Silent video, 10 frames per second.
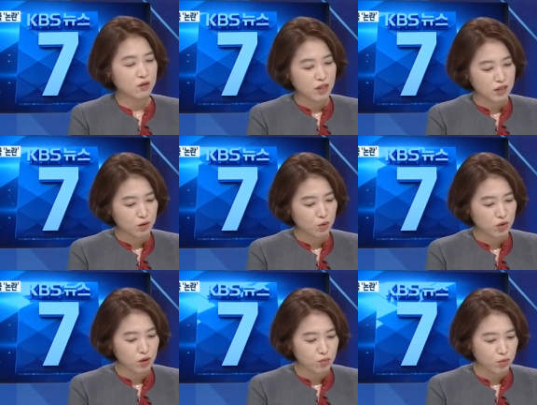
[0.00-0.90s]
예. 사실
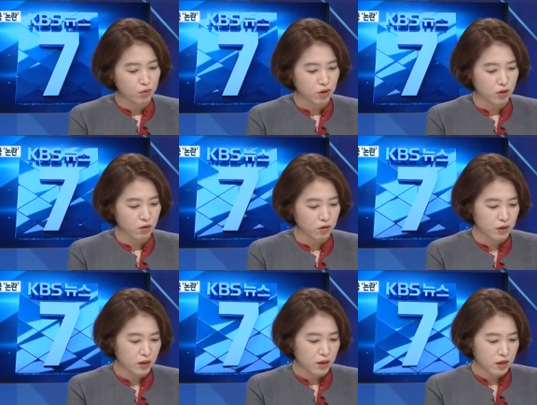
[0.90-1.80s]
조세연
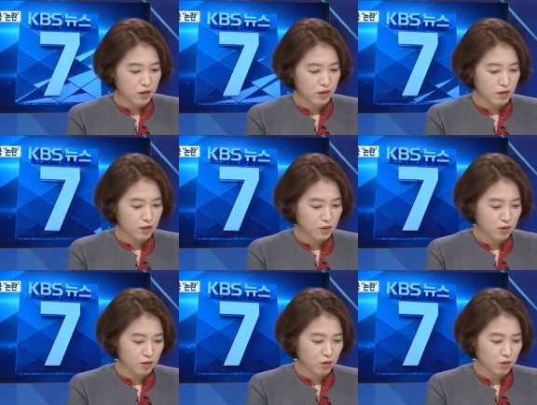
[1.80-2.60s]
보고서는